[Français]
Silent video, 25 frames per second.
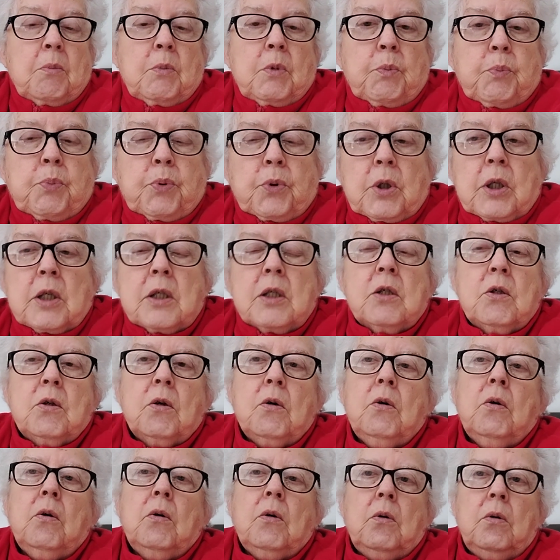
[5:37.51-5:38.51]
Mais pour
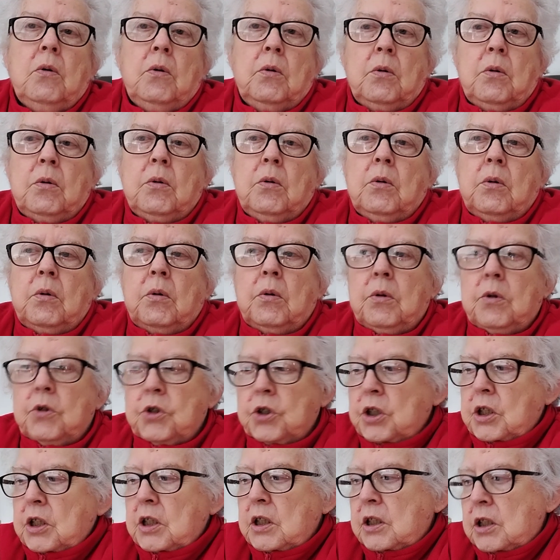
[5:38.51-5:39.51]
l'instant,
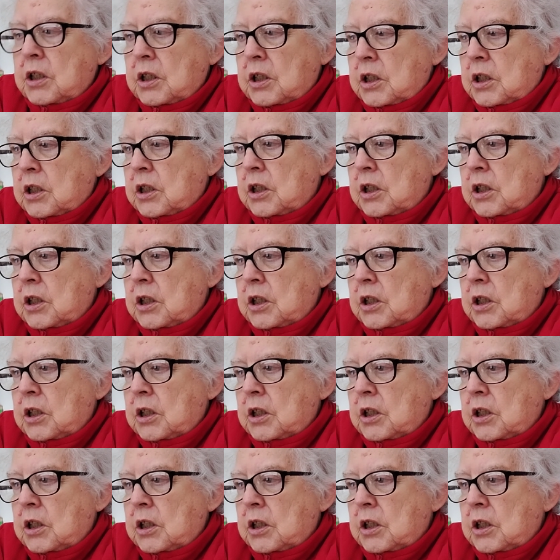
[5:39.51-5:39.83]
je,